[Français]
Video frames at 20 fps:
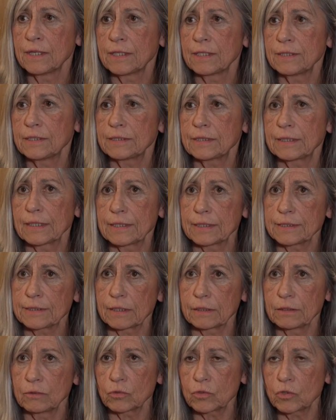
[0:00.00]
Et,
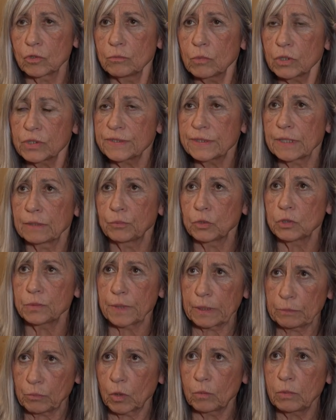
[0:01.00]
non seulement ça ne pose
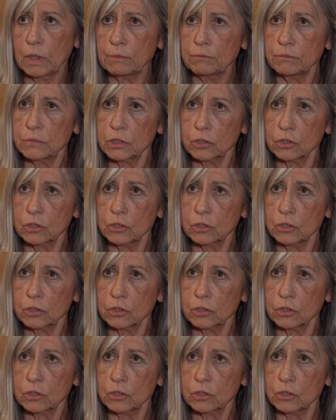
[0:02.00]
pas de problème,